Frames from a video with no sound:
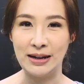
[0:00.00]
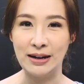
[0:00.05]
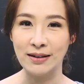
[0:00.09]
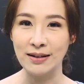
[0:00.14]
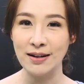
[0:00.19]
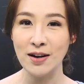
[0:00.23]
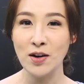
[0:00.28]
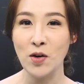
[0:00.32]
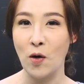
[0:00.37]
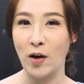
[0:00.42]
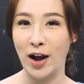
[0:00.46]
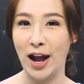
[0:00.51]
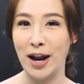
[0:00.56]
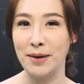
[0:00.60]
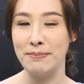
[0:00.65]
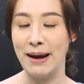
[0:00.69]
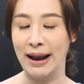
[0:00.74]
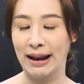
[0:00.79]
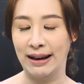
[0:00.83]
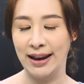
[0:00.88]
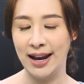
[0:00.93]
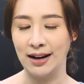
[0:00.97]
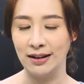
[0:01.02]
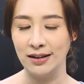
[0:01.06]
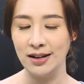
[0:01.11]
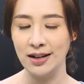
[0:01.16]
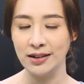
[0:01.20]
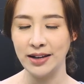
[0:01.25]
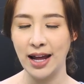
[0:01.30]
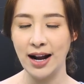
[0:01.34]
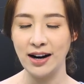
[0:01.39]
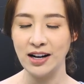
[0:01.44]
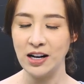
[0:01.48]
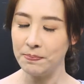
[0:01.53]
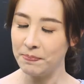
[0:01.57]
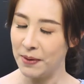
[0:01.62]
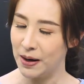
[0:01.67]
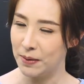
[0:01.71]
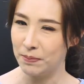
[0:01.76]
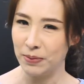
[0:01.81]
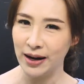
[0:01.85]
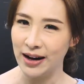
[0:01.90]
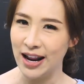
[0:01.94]
เรื่องของการแบ่งเขตเลือกตั้งที่
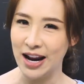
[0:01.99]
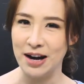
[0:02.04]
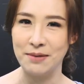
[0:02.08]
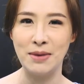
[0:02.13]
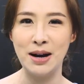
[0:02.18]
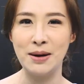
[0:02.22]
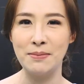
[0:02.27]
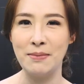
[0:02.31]
เป็นประเด็น